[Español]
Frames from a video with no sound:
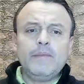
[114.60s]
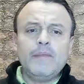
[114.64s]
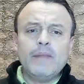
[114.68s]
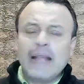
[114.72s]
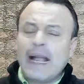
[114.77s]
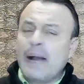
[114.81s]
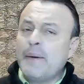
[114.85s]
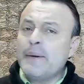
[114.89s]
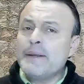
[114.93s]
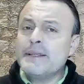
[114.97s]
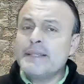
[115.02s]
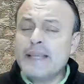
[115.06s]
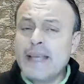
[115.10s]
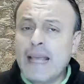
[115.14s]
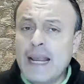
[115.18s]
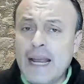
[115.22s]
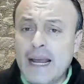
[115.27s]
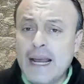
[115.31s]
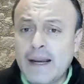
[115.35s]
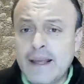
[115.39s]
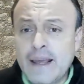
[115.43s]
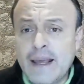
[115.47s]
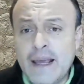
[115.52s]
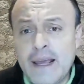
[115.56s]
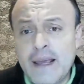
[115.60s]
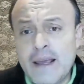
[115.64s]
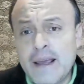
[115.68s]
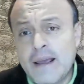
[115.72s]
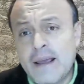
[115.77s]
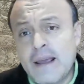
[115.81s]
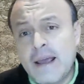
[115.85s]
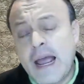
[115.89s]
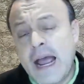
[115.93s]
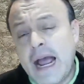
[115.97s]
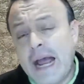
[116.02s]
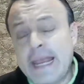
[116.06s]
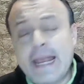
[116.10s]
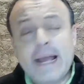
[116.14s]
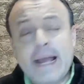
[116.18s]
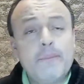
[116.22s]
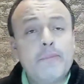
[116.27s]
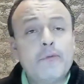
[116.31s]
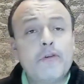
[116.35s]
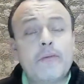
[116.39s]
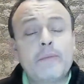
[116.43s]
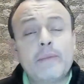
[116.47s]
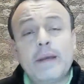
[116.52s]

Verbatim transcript: Cabe señalar que allá por